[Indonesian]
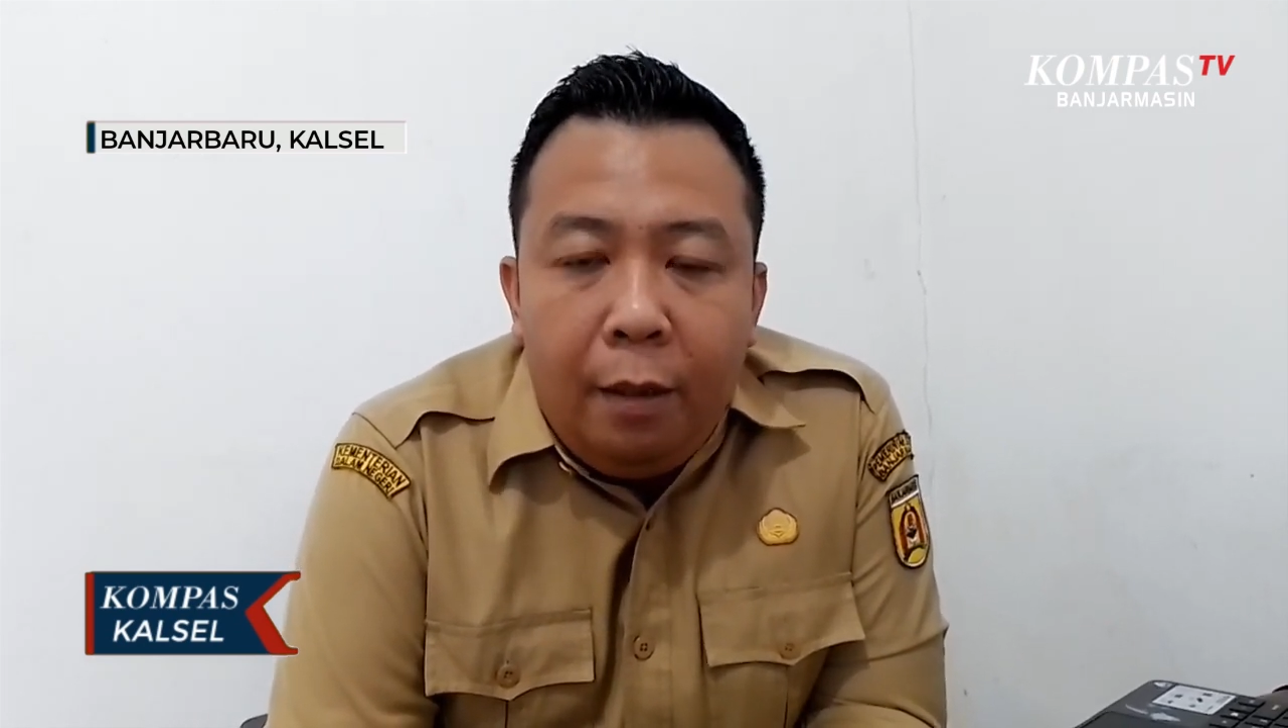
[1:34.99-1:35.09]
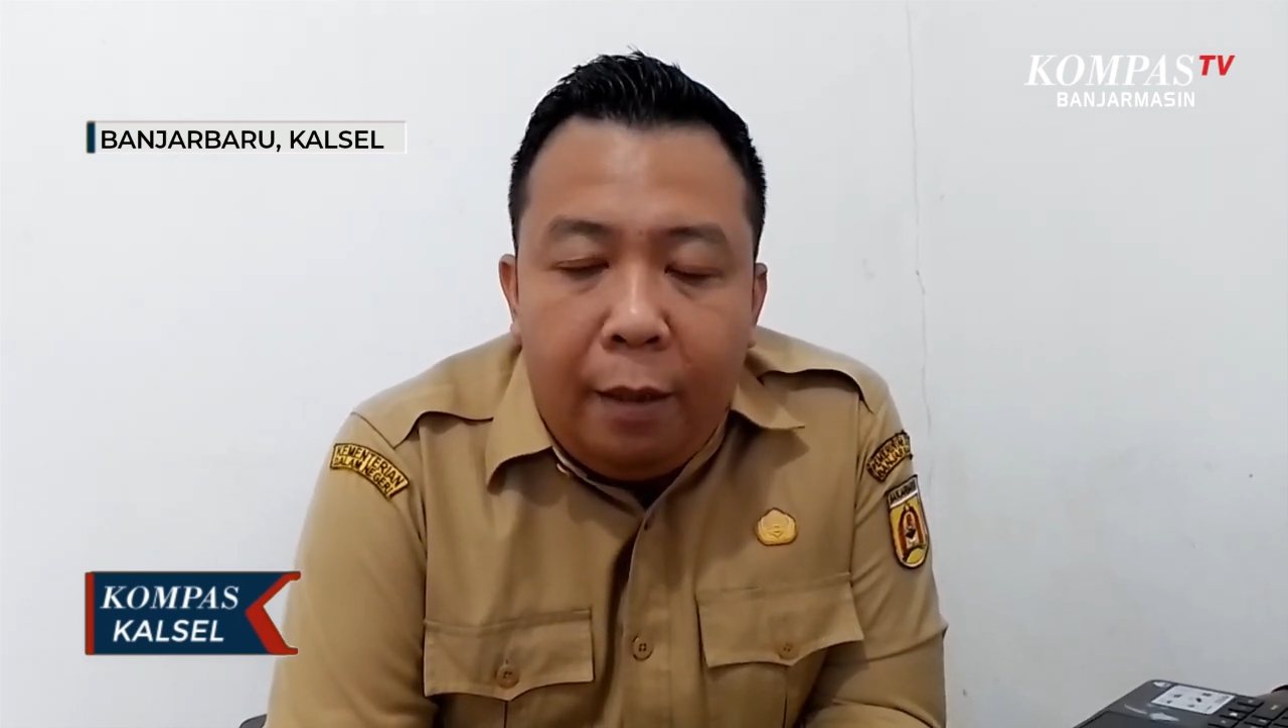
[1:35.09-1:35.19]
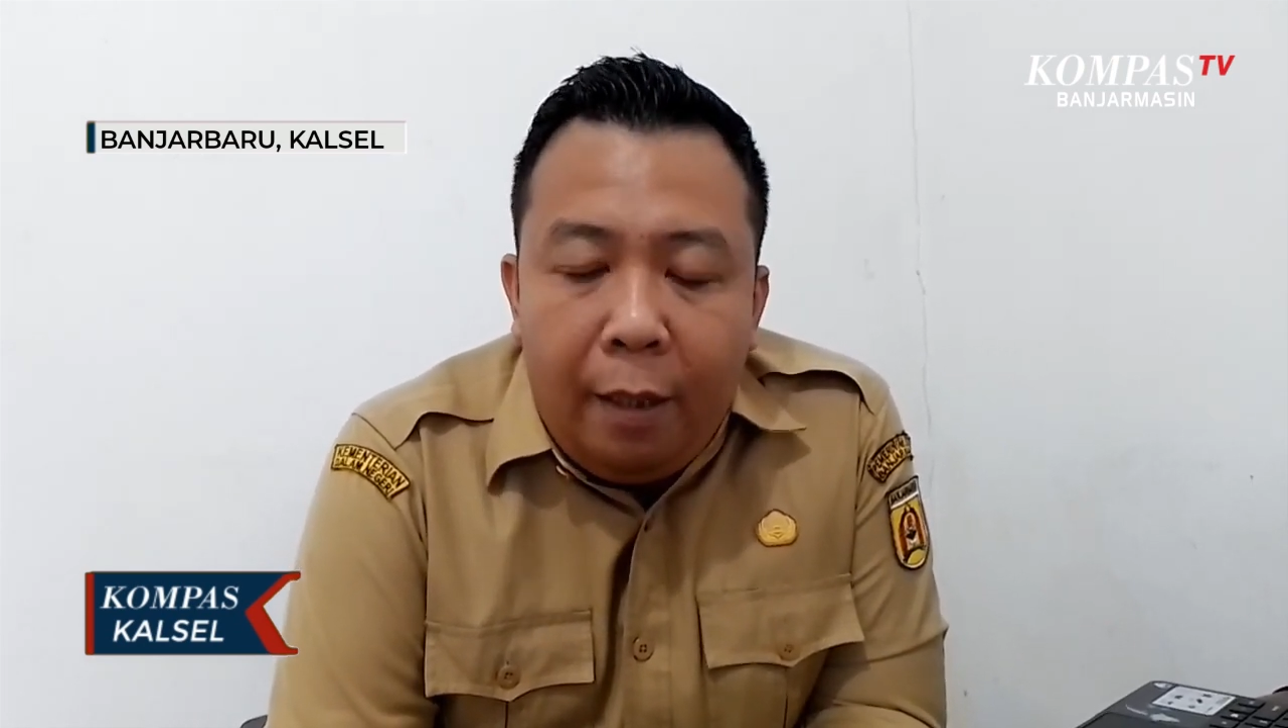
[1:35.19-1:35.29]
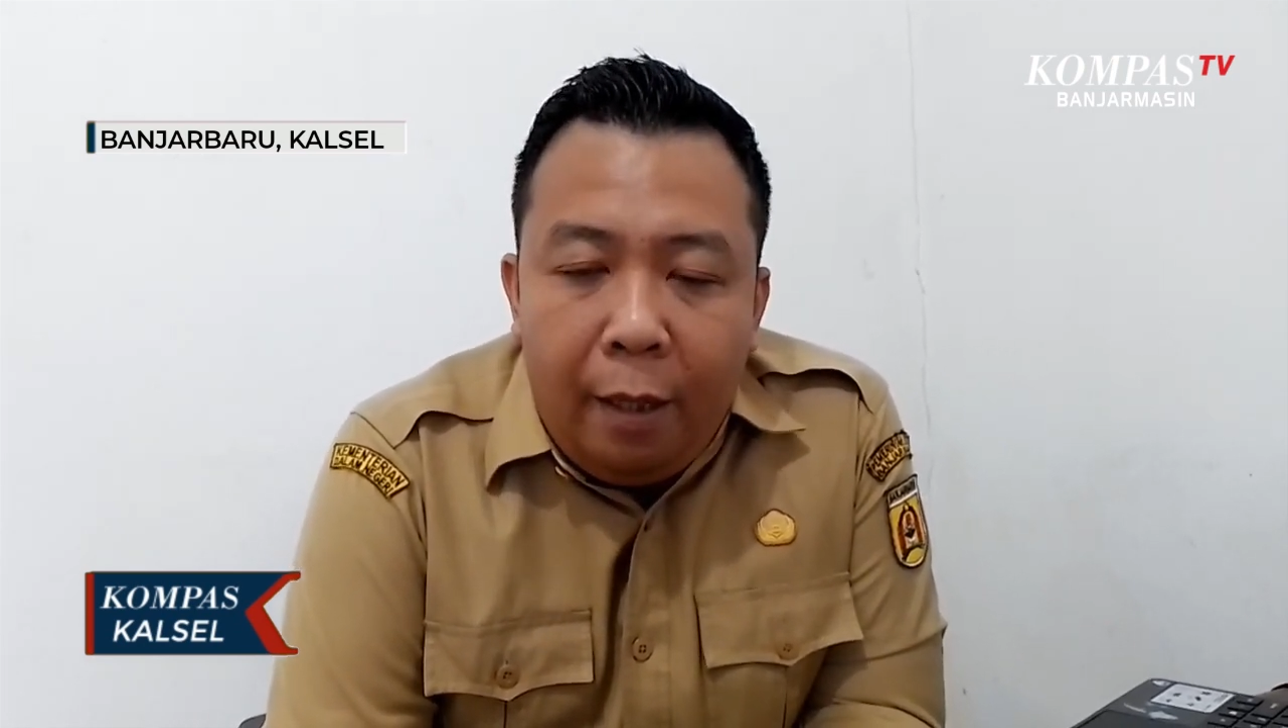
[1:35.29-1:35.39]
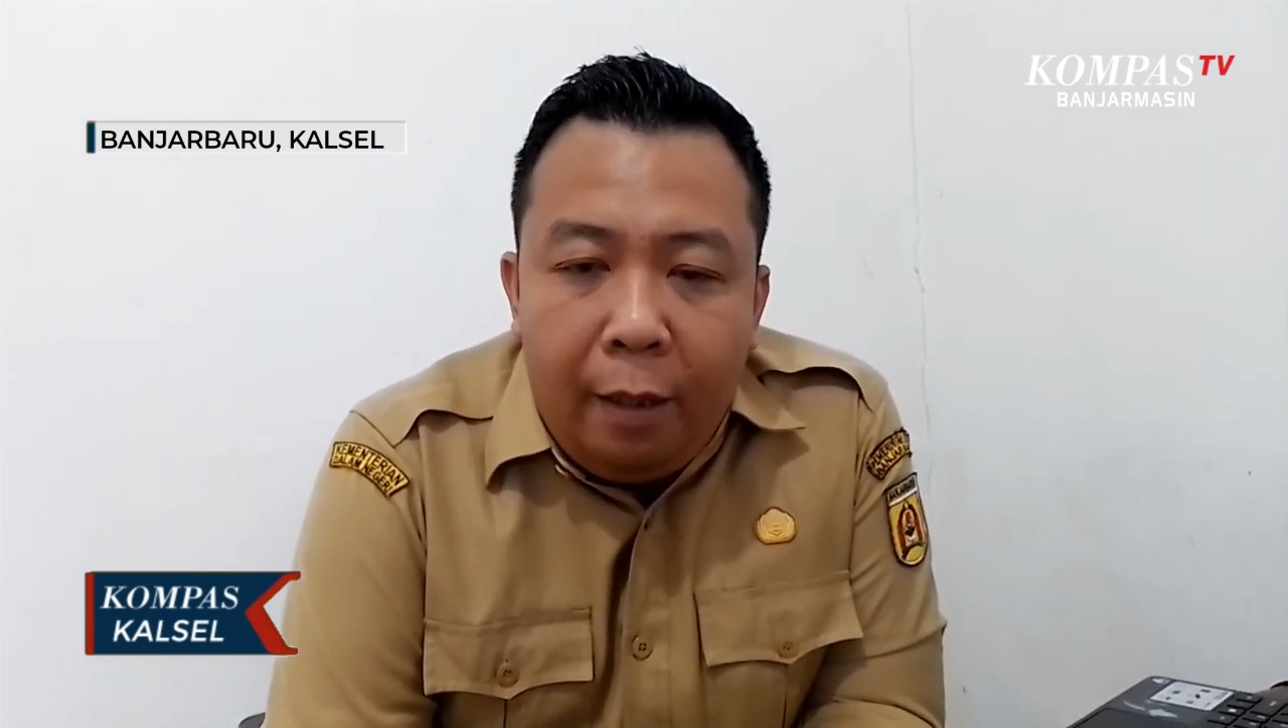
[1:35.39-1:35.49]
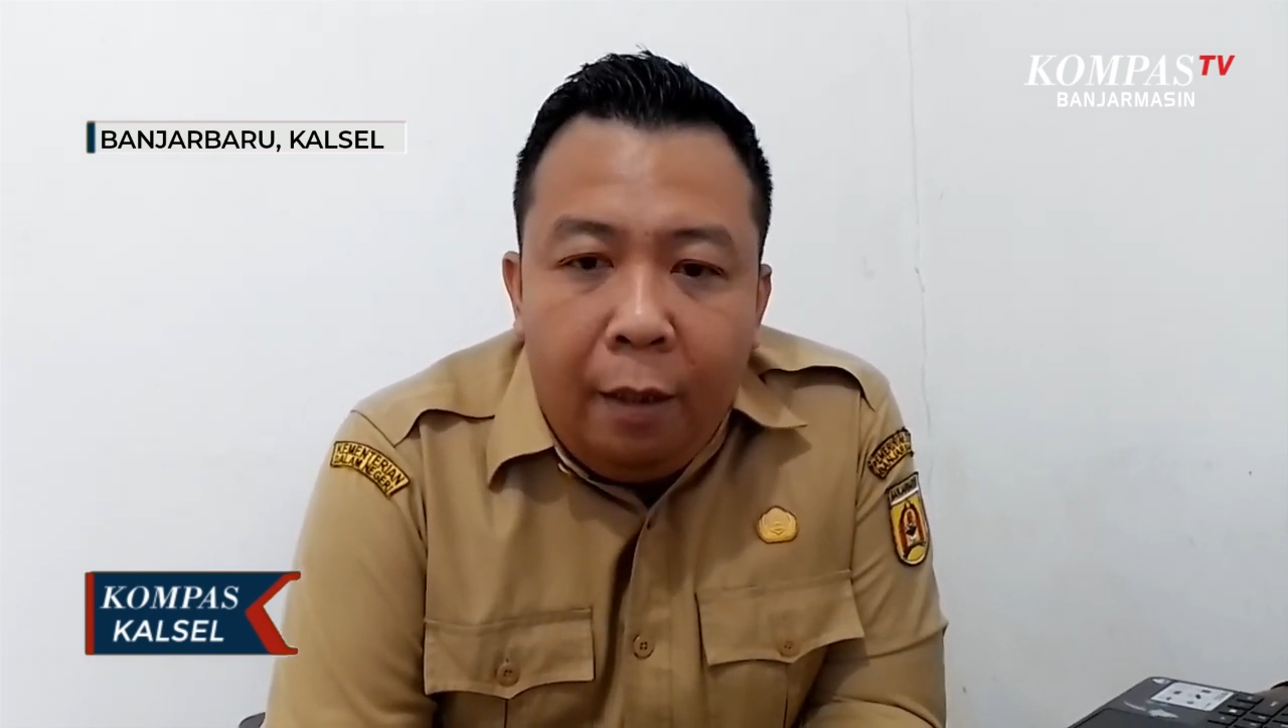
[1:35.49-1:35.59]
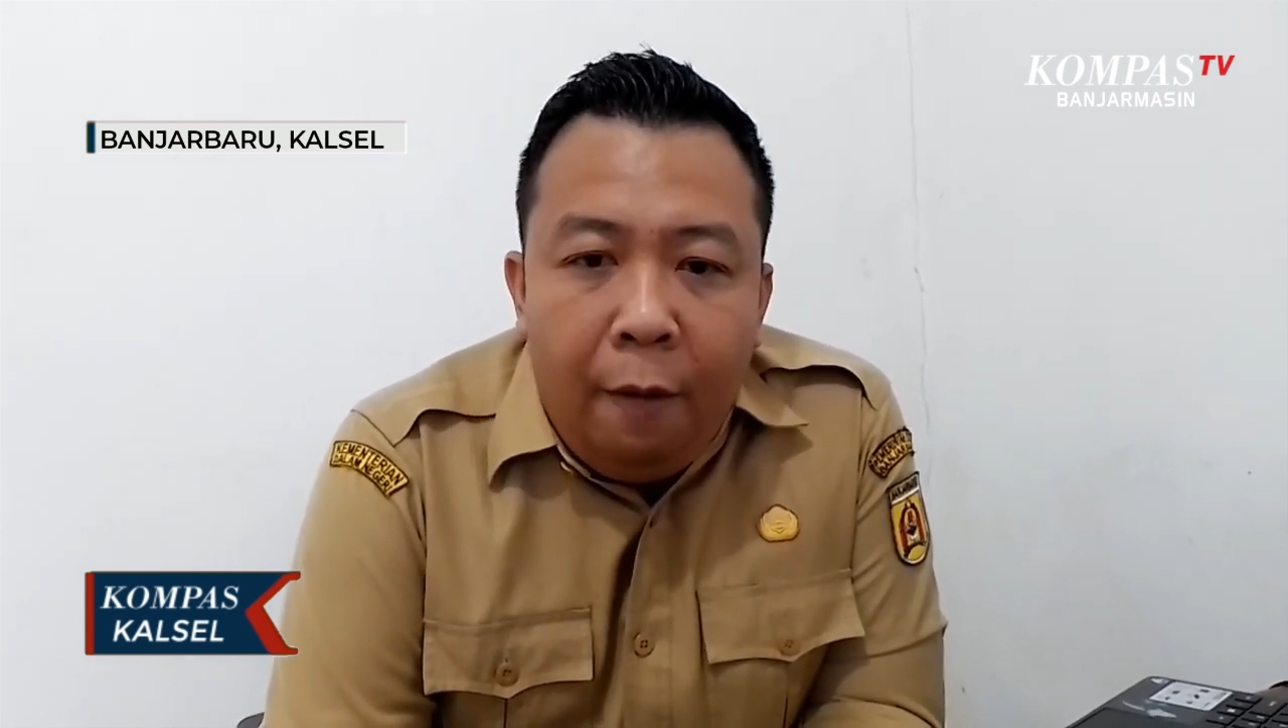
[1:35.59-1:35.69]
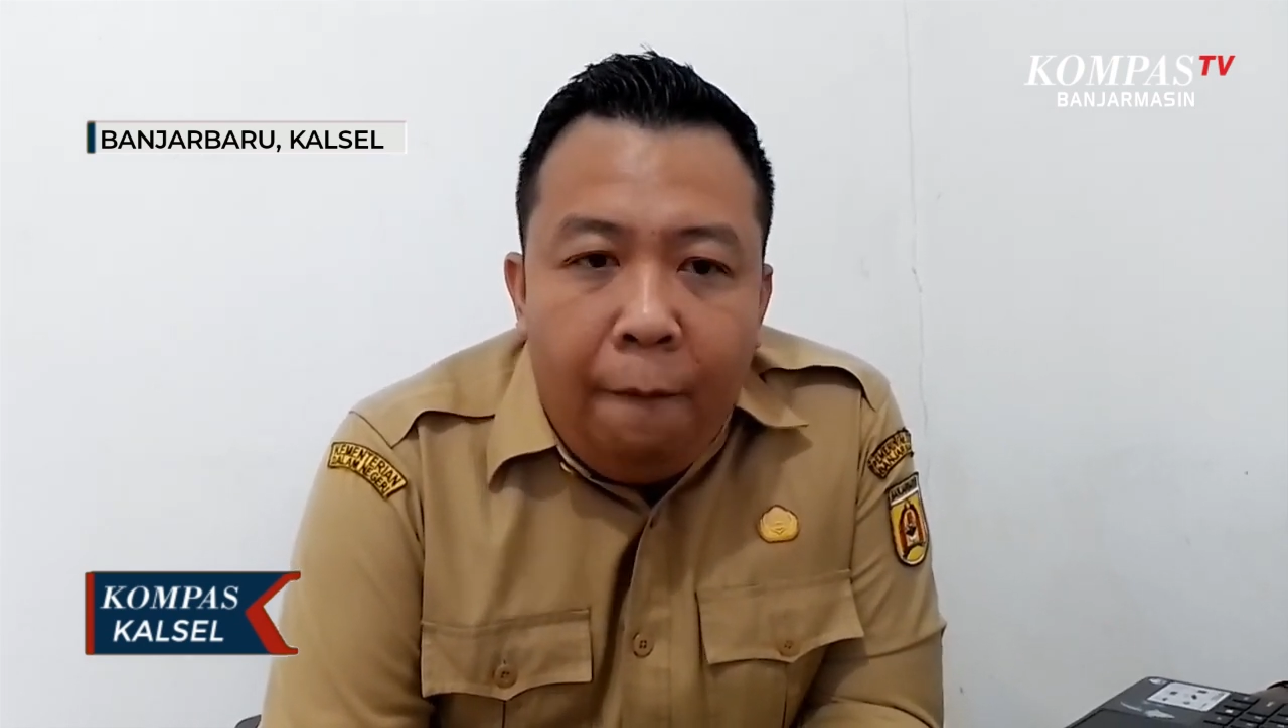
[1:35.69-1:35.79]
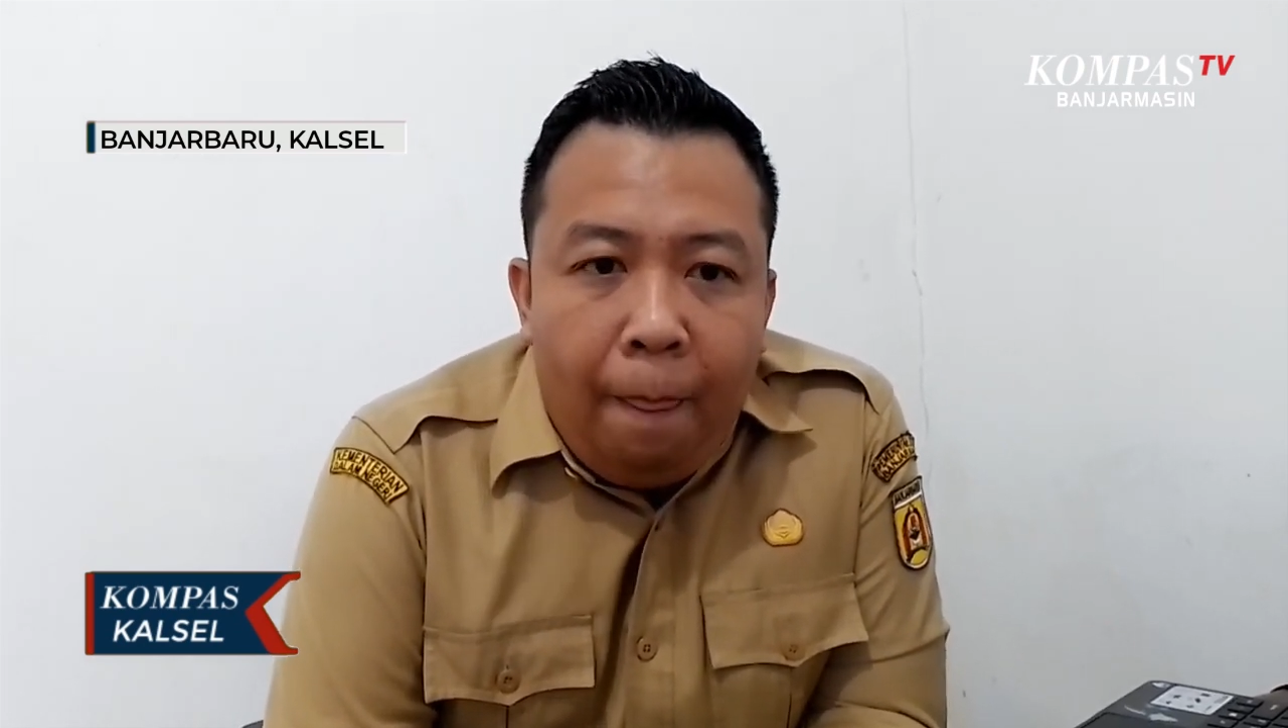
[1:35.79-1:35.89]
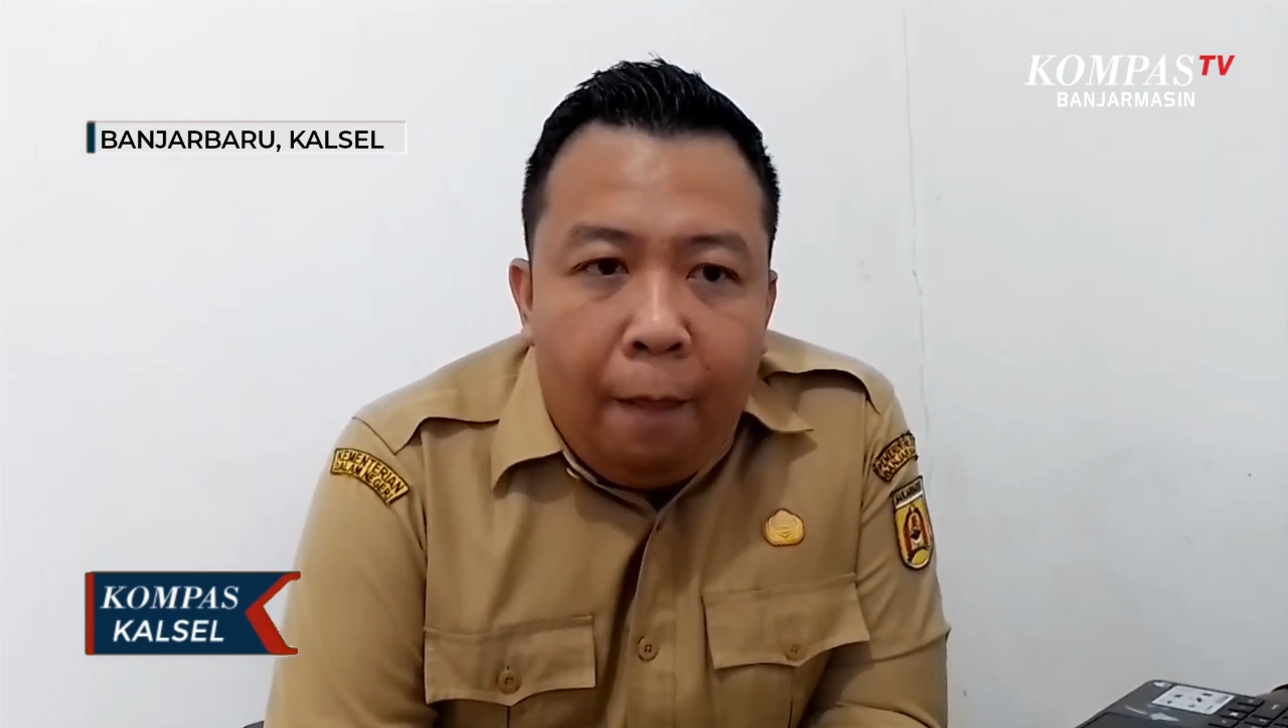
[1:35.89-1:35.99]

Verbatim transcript: sehat